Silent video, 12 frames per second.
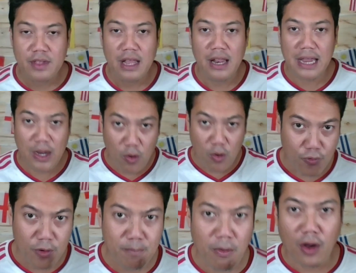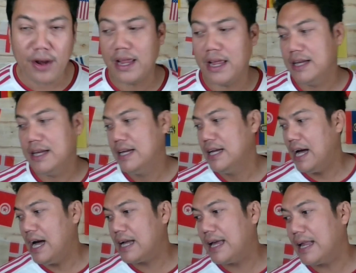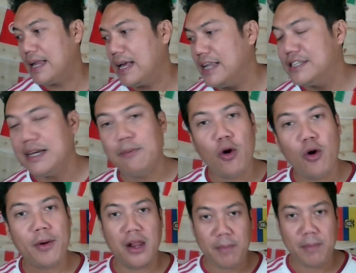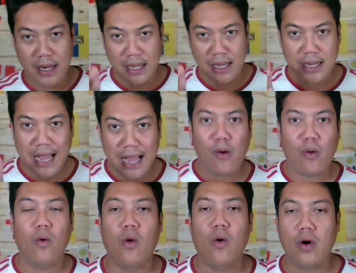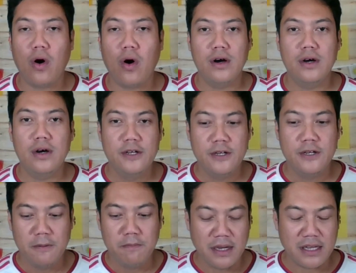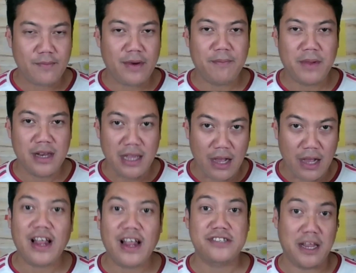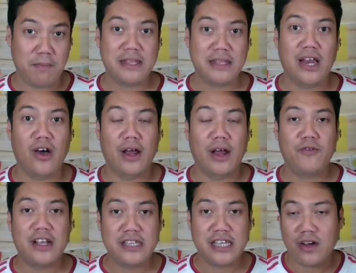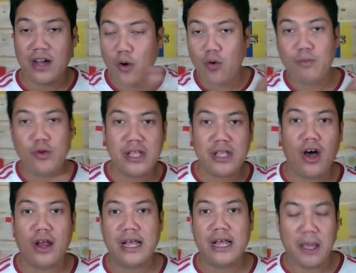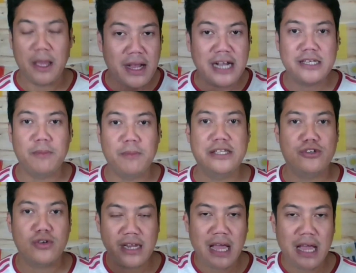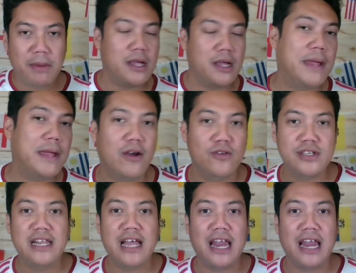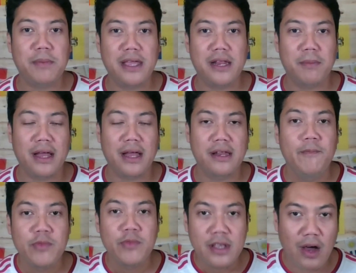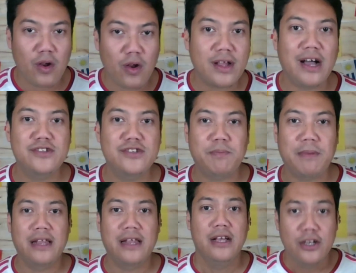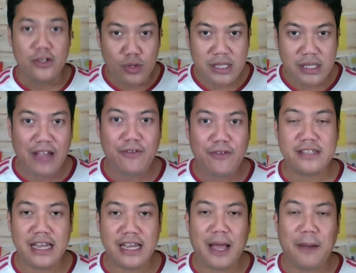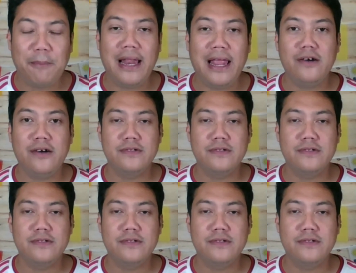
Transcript: และในเรื่องของฟุตบอลเนี่ยอังกฤษเนี่ยได้แชมป์โลกไปก่อนในปีหนึ่งเก้าหกหกก็เหมือนกับบังมันเหนือฝรั่งเศสมาตลอดฝรั่งเศสก็เข้าร่วมอยู่ตลอดนะแต่ไม่เคยสำเร็จจนกระทั่งมาถึงปีของซีดานในปีหนึ่งพันเก้าร้อยเก้าสิบแปดสุดท้ายฝรั่งเศสนำไปแล้ว